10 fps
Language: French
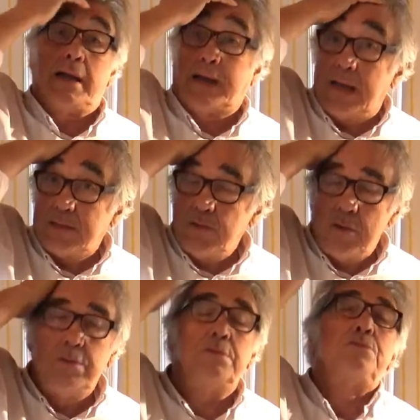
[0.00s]

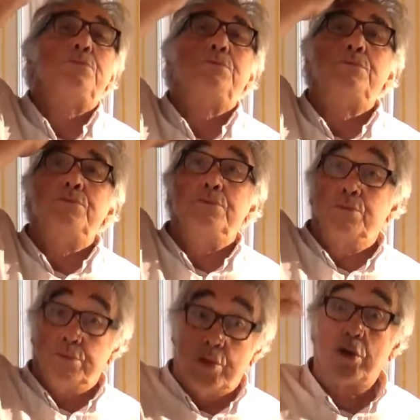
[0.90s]
création du, du,
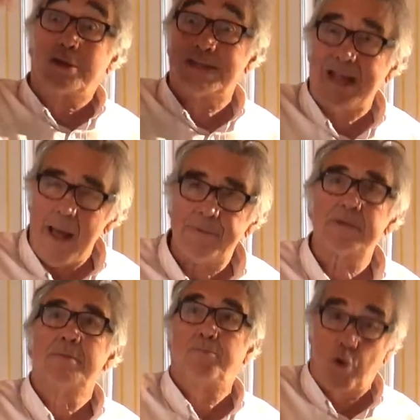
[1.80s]
du, Doug
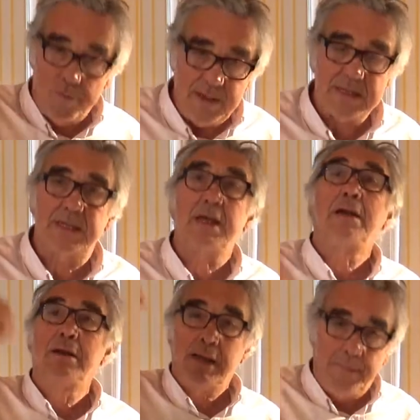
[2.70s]
Staps, premier
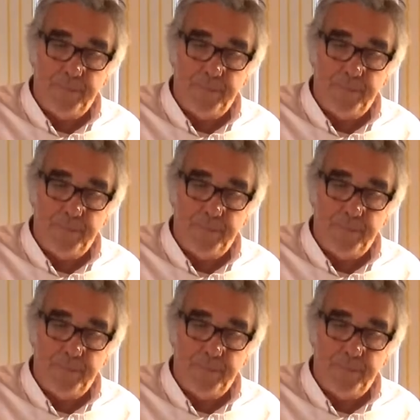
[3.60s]
sigle et